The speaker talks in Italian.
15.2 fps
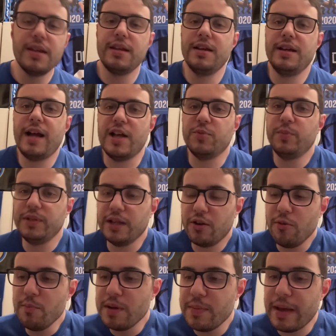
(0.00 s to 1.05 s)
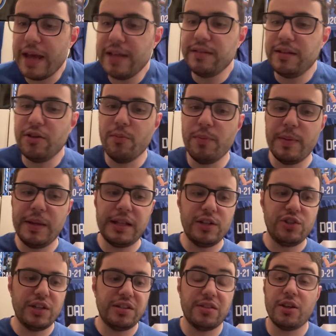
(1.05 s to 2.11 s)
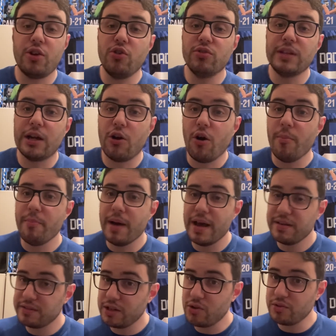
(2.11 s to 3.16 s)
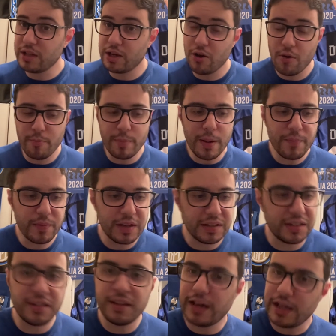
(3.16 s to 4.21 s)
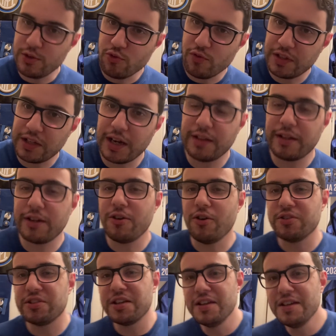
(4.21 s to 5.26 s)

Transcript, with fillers: Caspita, complimenti, complimenti al Chelsea, seconda coppa, eh? seconda coppa, la stessa della Juve tra le altre cose.